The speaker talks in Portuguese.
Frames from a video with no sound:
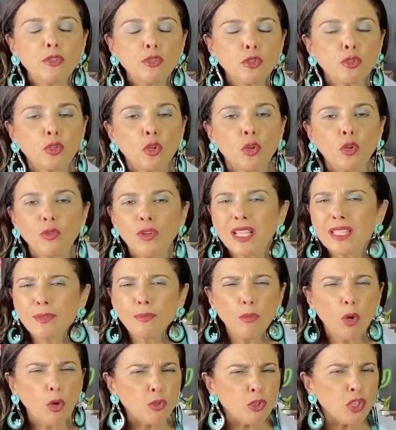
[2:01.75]

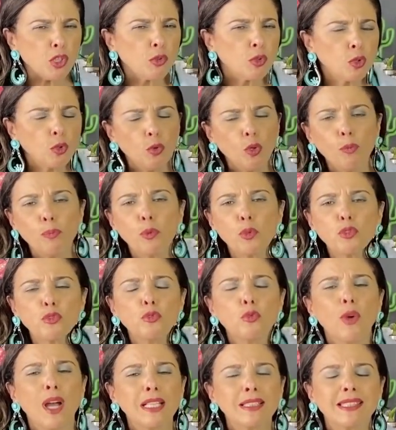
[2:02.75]
pessoas, monte
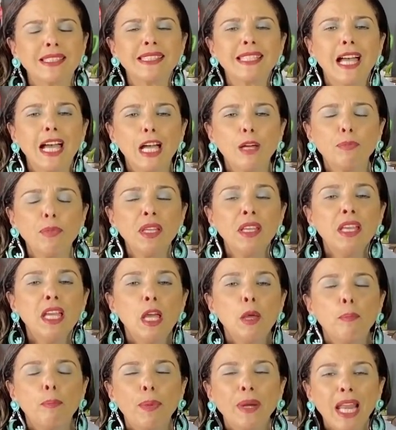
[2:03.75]
grupos no WhatsApp
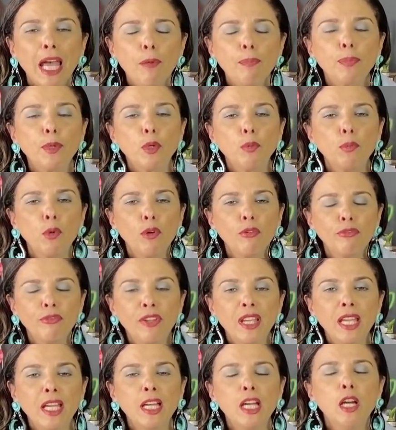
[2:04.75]
para
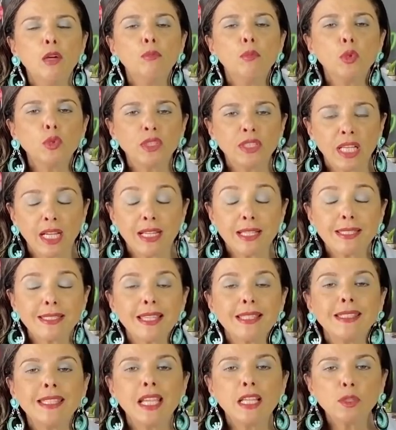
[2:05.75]
promover
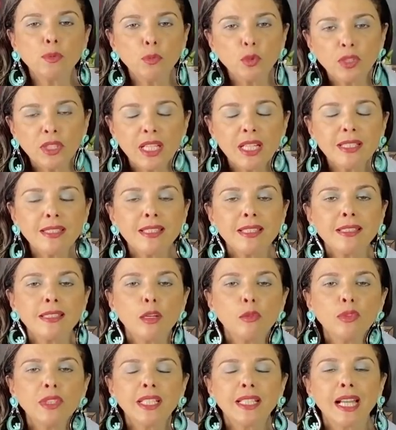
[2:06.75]
mudanças. E as mudanças
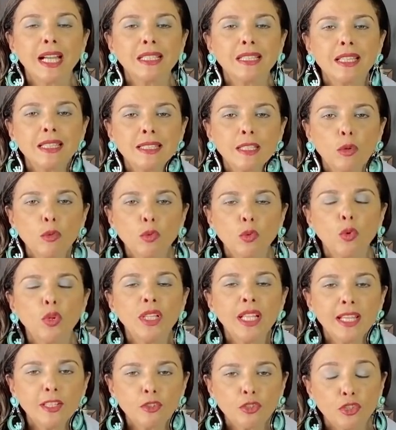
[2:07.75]
são ligadas ao
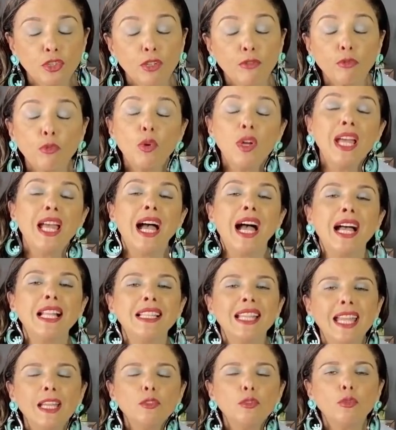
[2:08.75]
coletivo,
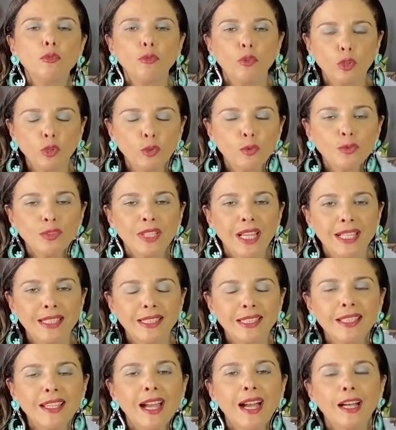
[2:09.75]
além do
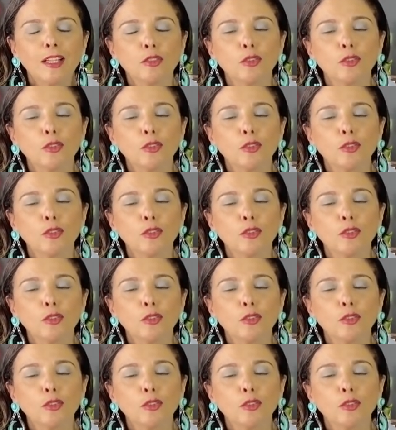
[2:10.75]
voluntário